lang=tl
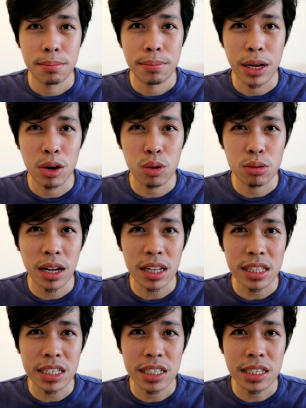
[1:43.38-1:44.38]
Pero kung
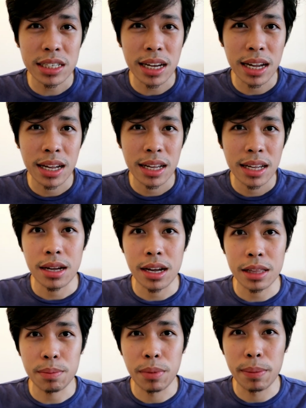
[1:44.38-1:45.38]
naka-t-shirt ka
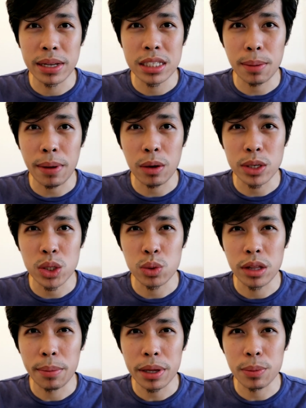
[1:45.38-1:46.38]
at babad sa pawis
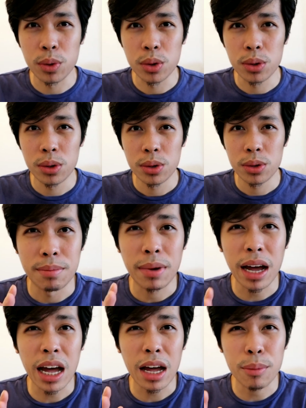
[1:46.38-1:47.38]
yung damit mo,
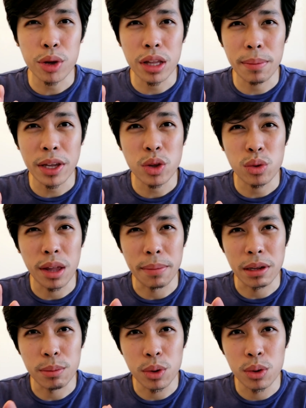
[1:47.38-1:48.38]
mangangamoy naman yung
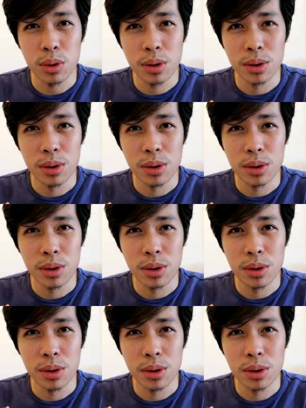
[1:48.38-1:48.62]
damit mo.